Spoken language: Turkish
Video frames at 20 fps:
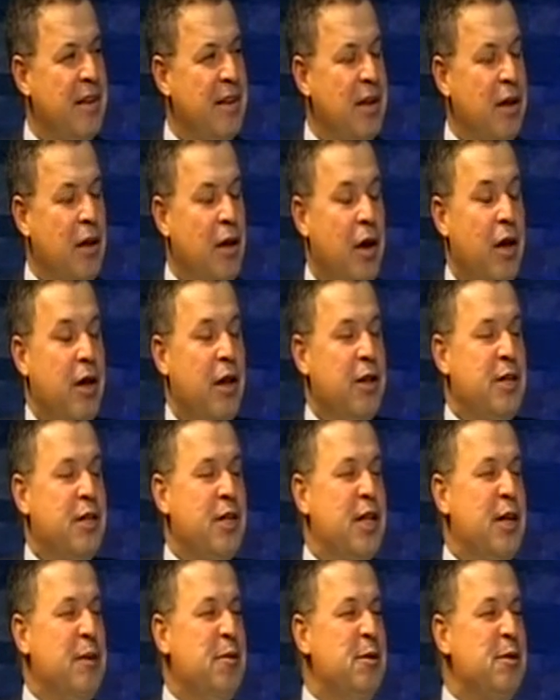Hayır
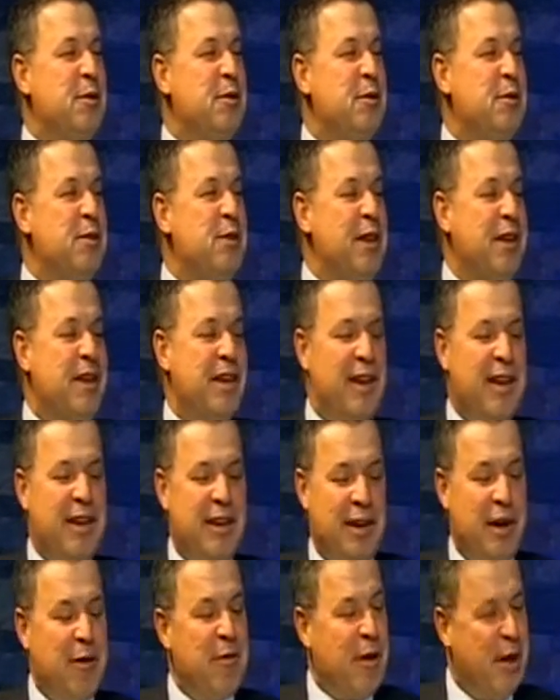açıklamıyorsunuz değil.
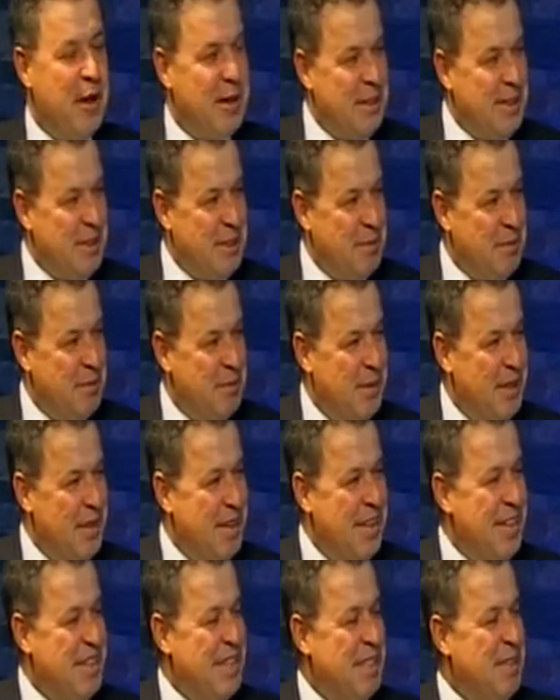Ya kardeşim
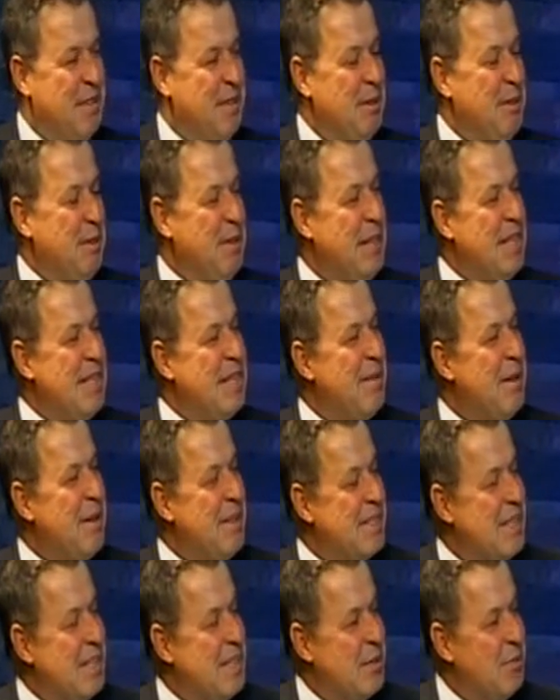Şimdi ne zaman
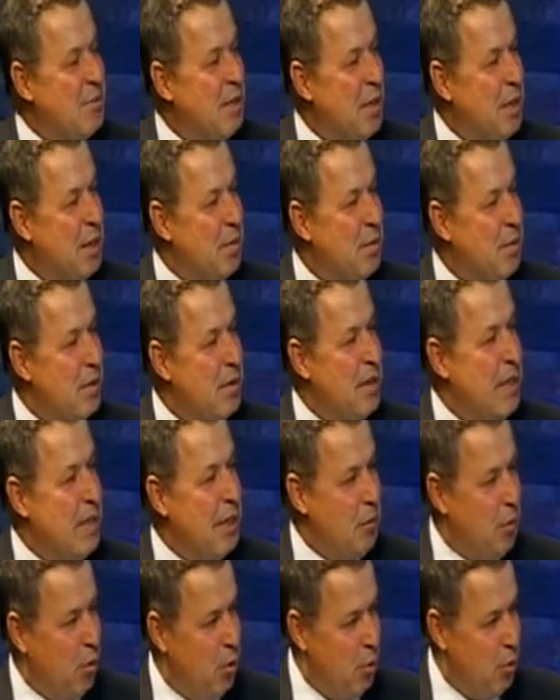seçimler yapıldı?
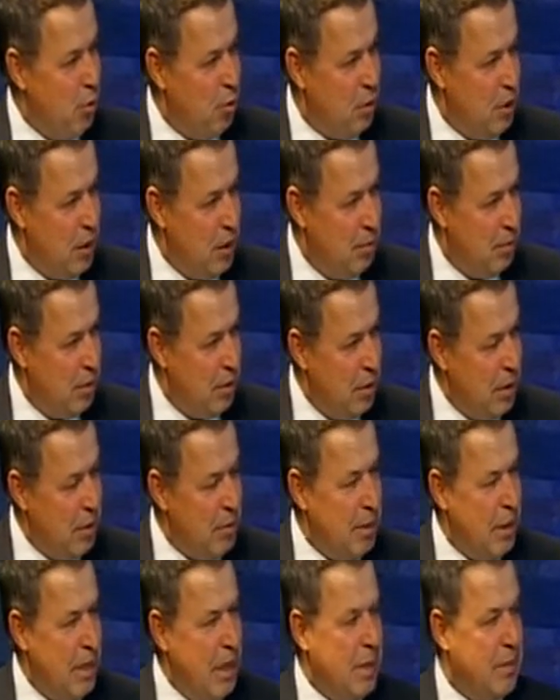2014'te yapıldı değil
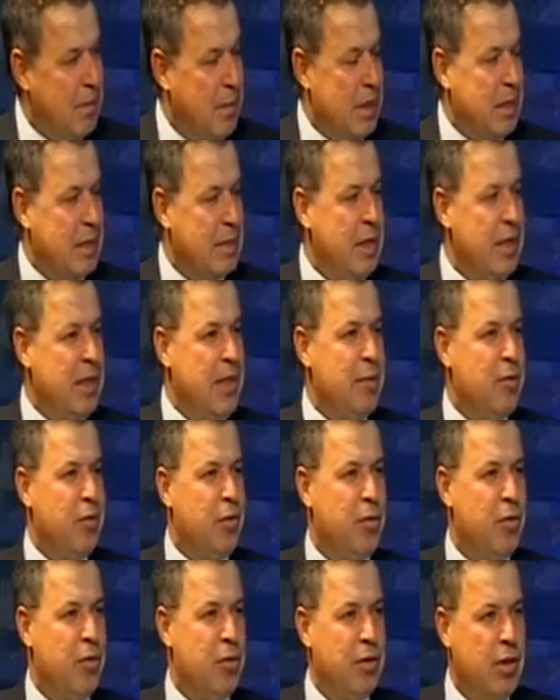mi? İlk başkan
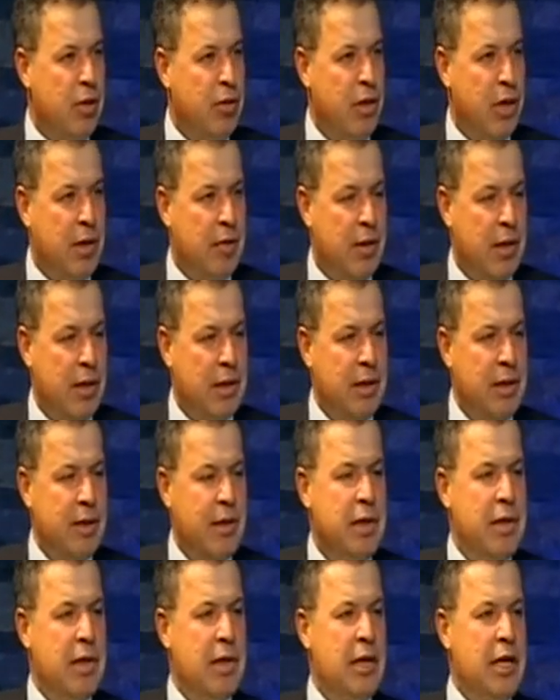2014'te görev aldı.
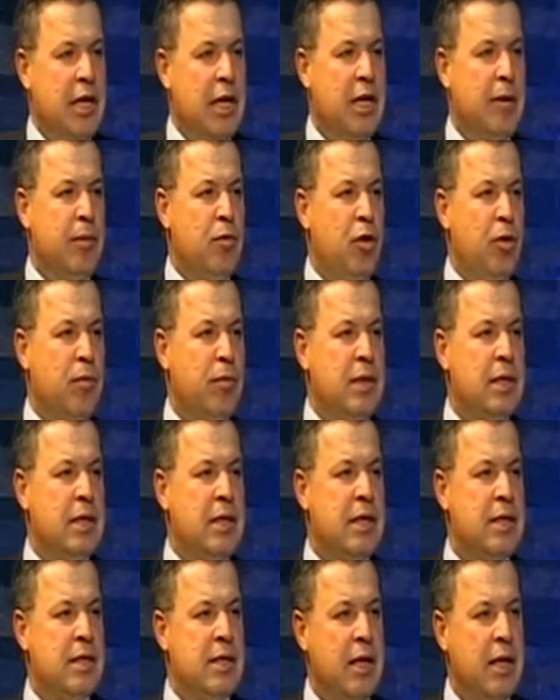2015
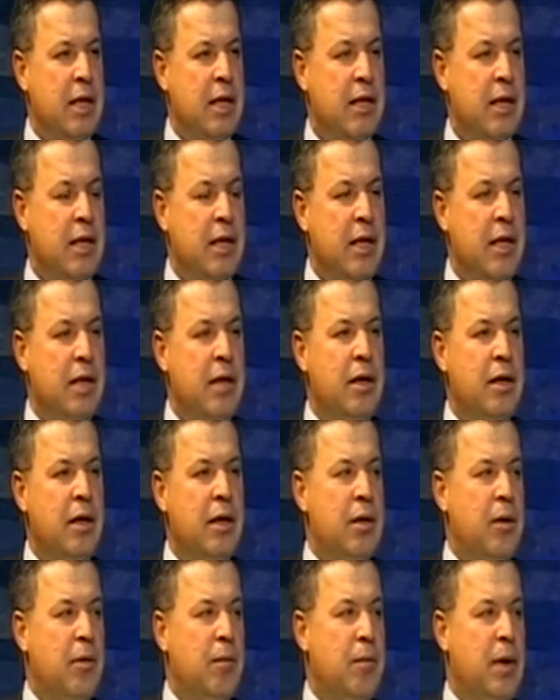Nisan ayında da
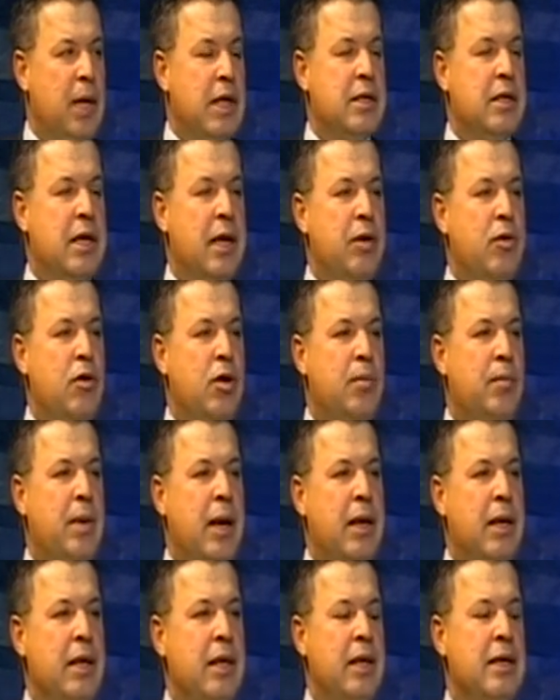yapıldı. Başkan diyor ki
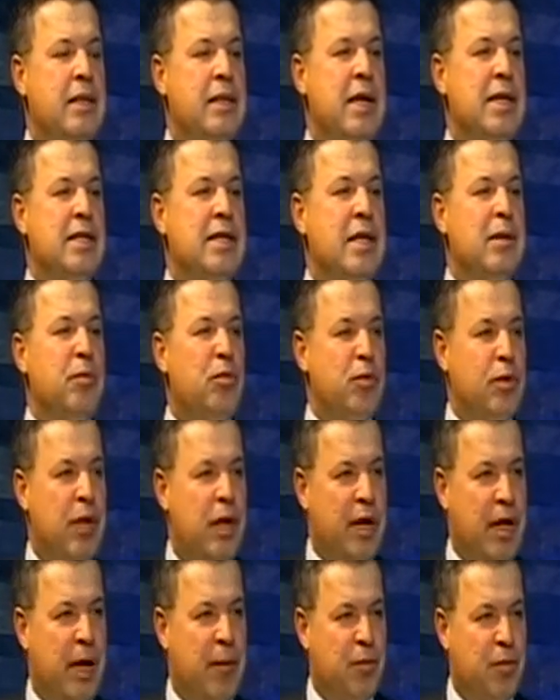ben geçen sene bunları
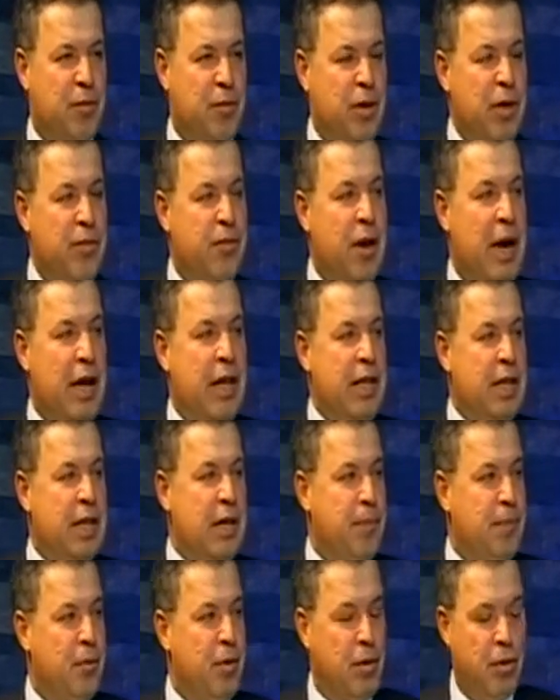yaptım diye. 2016'da
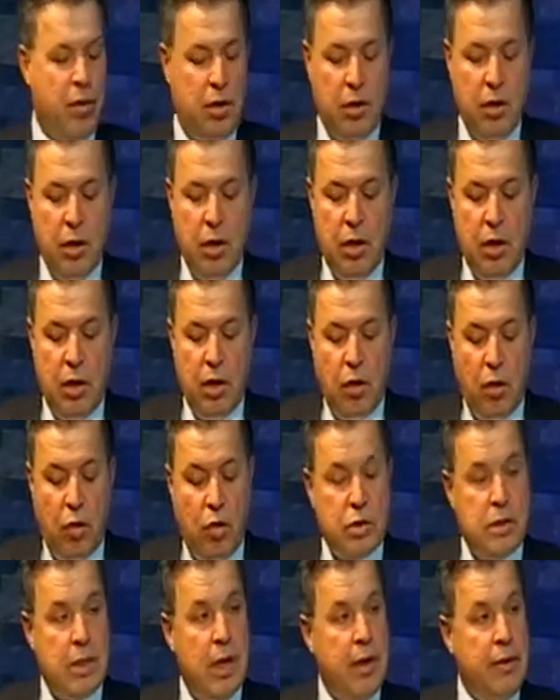de yapılıyor. O
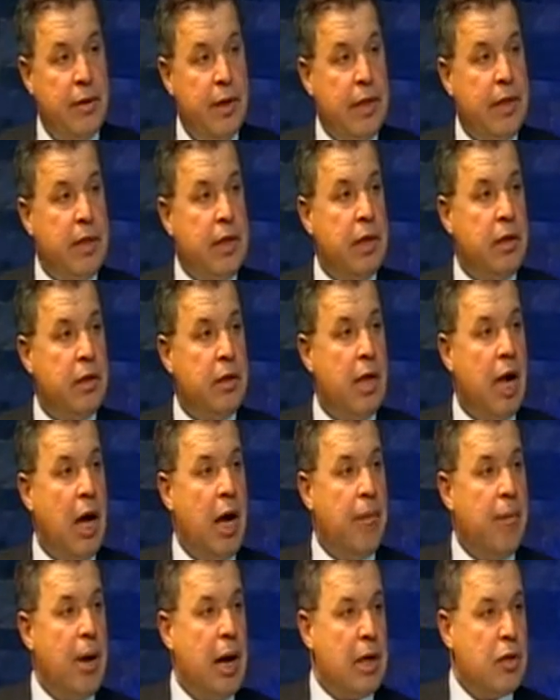zaman de ki ya
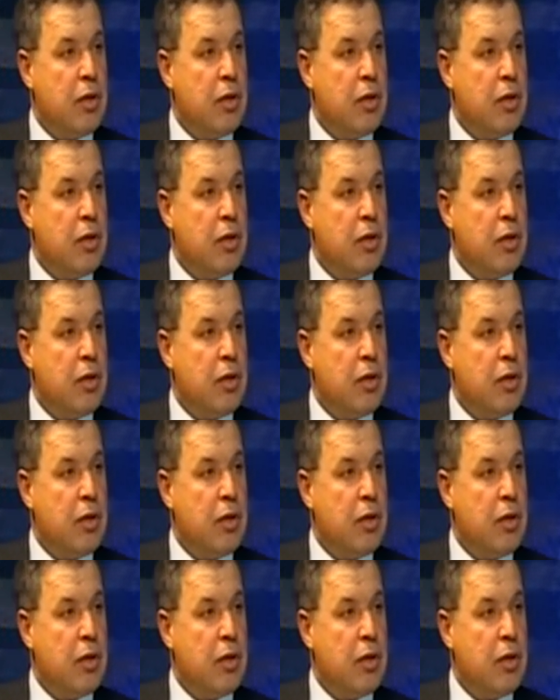bak